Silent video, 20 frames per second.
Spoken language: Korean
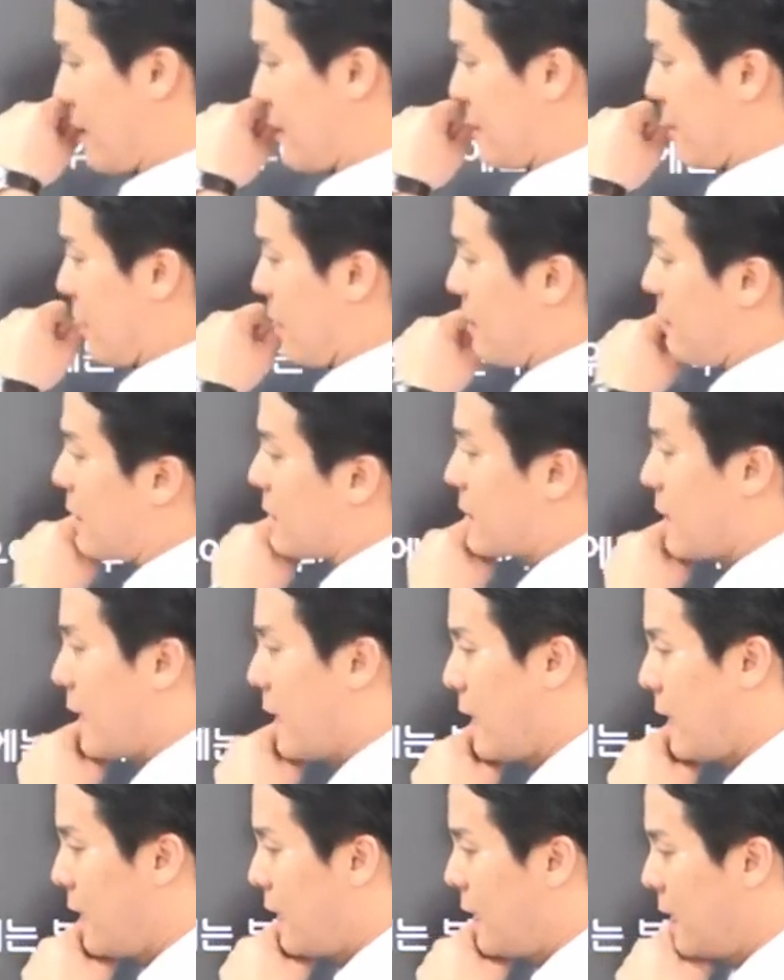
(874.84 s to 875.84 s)
나왔어요.
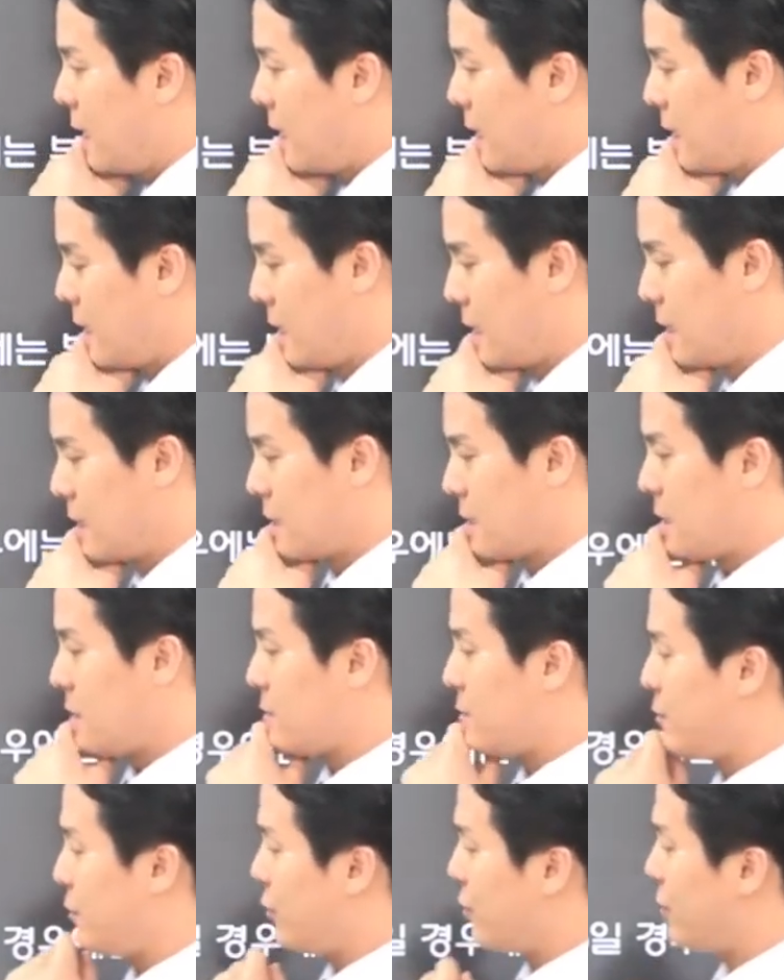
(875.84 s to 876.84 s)
맞아요?
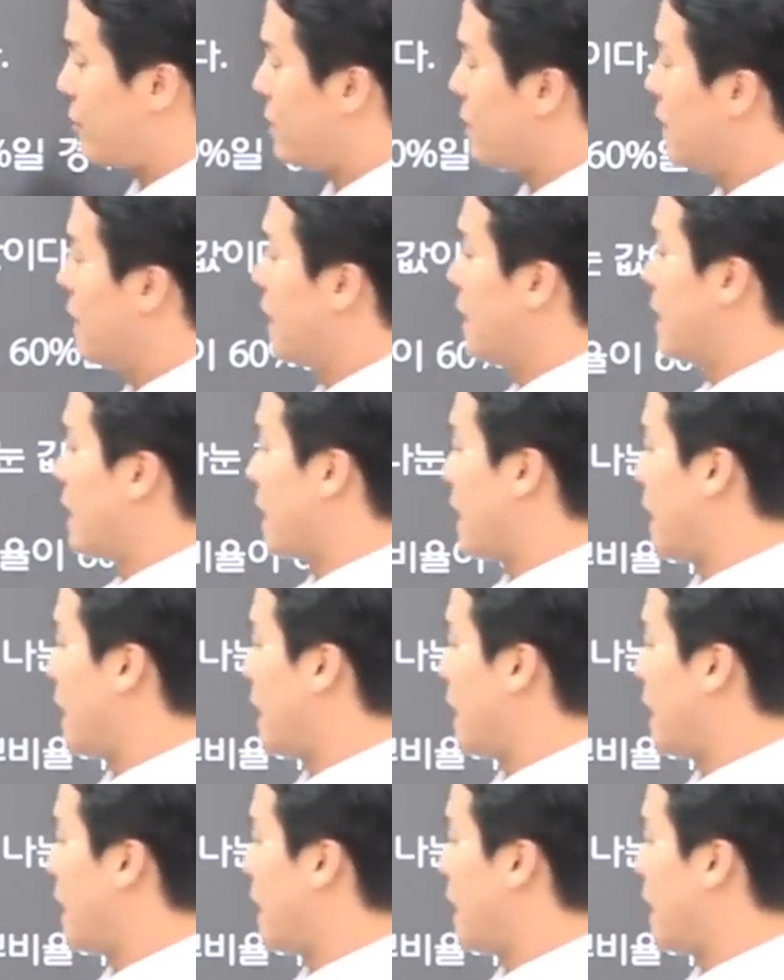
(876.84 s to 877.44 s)
지분 비율은